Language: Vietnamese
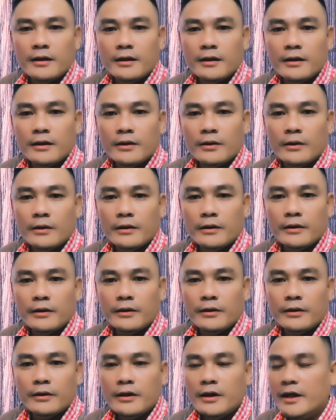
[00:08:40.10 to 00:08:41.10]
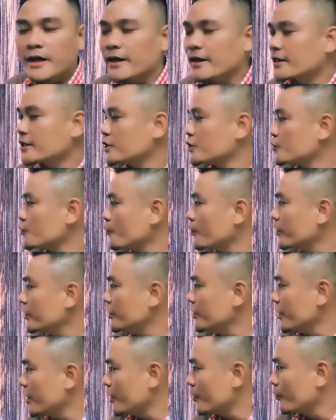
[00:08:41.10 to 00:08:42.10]
Extraordinary,
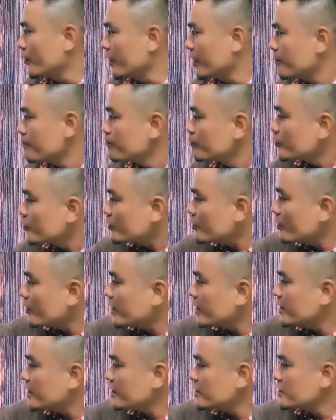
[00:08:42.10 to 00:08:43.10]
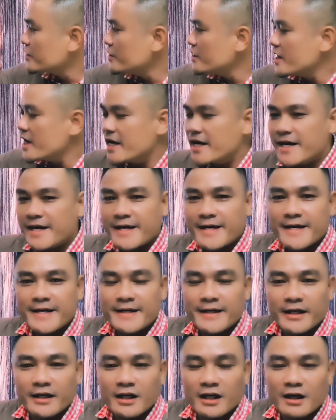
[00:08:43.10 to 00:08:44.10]
extraordinary. Đôi khi cái chữ ek
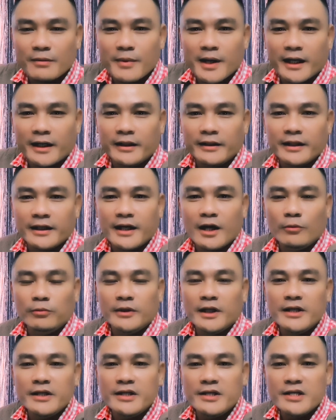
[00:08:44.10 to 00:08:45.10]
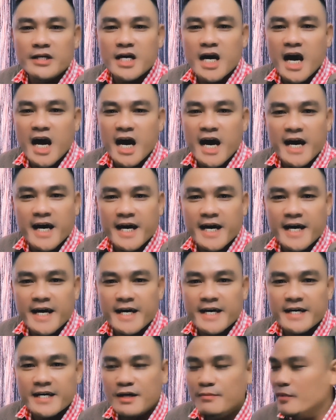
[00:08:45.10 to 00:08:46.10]
này nè các bạn, người ta đọc thành chữ ek,
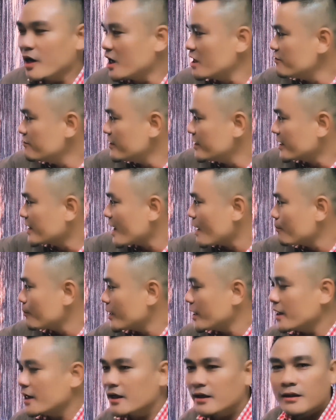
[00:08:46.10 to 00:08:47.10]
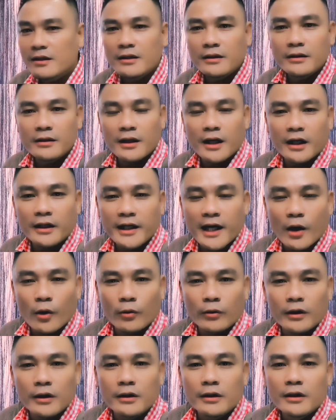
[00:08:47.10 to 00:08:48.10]
bởi vì cái âm e đứng ở
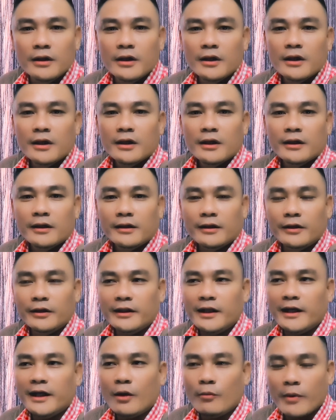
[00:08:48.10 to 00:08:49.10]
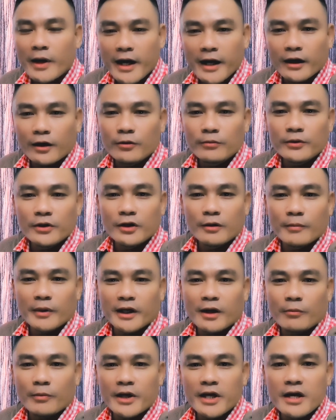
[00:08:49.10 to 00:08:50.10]
đầu đó. Người ta đọc e cũng được
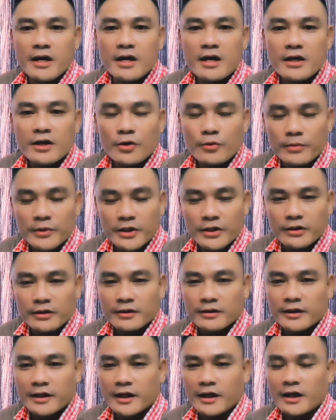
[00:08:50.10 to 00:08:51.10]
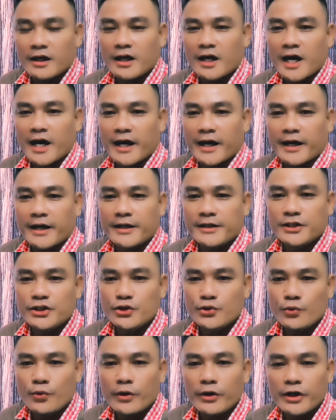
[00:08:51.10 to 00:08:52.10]
mà đọc i cũng được ha.
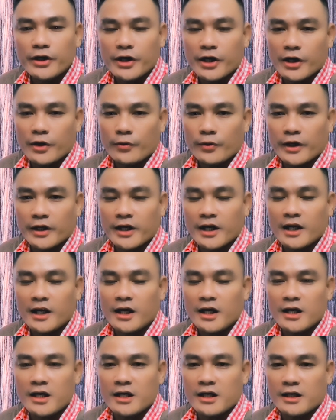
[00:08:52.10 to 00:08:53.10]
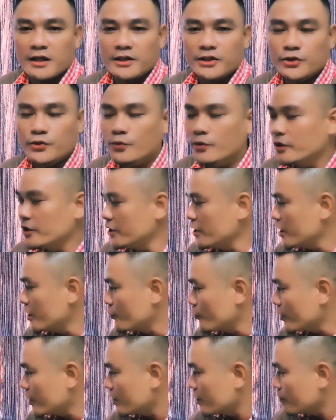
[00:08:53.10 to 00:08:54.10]
Extraordinary hay là
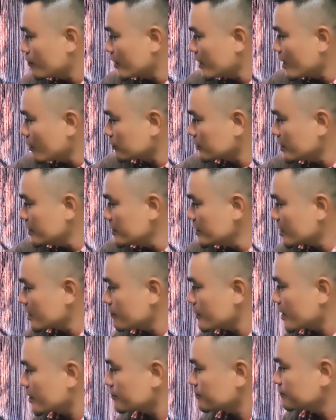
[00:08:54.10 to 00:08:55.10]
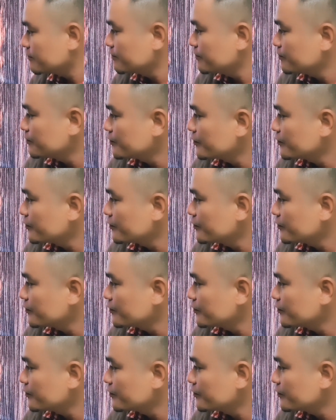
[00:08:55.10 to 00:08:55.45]
extraordinary. Mình đọc thử nha các bạn.